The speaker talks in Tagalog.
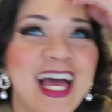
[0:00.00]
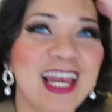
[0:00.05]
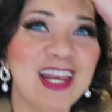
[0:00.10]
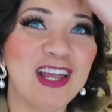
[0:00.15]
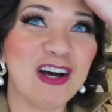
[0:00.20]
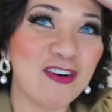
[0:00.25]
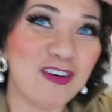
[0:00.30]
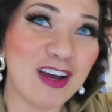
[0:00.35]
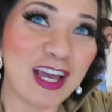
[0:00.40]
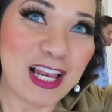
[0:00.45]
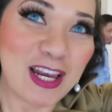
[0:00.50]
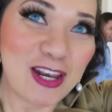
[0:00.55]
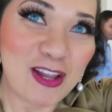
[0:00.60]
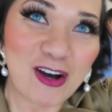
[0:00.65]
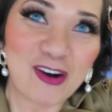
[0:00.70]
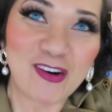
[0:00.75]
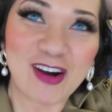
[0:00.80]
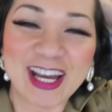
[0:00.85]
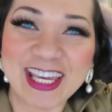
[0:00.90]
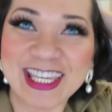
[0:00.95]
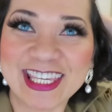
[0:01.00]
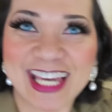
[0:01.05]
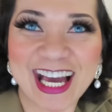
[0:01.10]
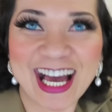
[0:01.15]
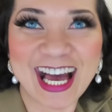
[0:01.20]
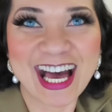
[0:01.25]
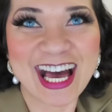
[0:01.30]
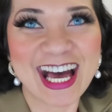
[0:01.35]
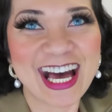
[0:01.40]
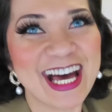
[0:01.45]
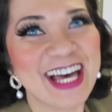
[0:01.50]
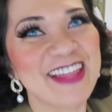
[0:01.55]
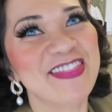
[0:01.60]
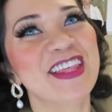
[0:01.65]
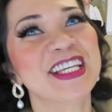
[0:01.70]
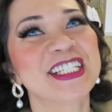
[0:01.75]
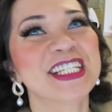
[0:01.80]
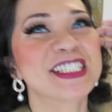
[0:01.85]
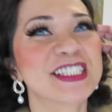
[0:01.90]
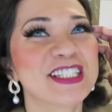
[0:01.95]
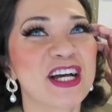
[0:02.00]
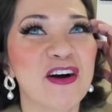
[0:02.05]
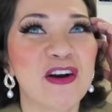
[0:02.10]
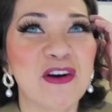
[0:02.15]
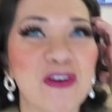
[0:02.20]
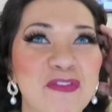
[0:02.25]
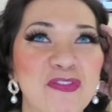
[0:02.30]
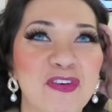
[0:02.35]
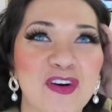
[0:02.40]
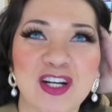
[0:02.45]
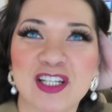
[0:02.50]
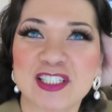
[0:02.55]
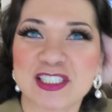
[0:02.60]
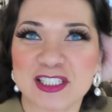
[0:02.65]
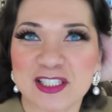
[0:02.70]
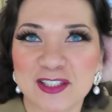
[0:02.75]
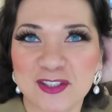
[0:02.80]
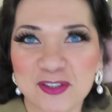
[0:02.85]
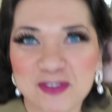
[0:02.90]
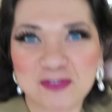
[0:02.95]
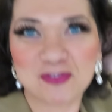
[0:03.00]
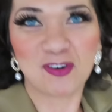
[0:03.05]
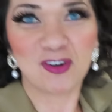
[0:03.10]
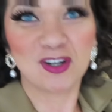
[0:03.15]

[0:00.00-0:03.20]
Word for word: Hello, hello! Ayan! This is our first look